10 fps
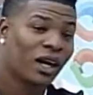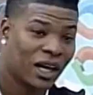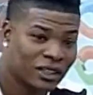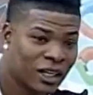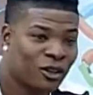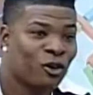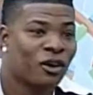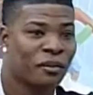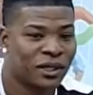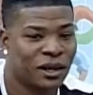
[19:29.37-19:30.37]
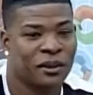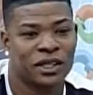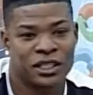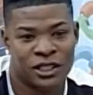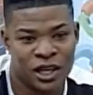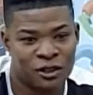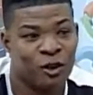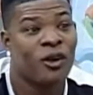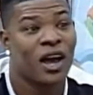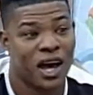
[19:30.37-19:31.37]
Gracias a Dios que me está bendiciendo.
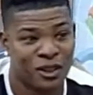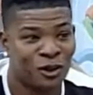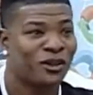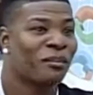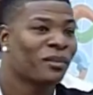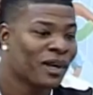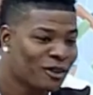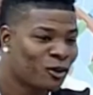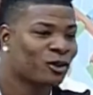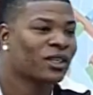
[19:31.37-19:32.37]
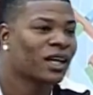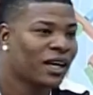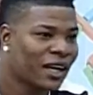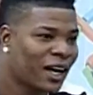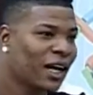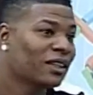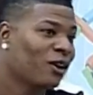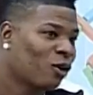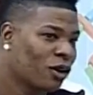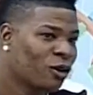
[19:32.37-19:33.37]
A Dios también, yo sé que le encanta
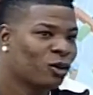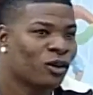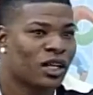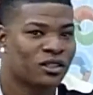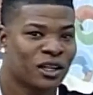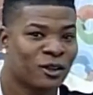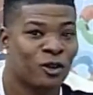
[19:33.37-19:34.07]
lo que yo estoy haciendo.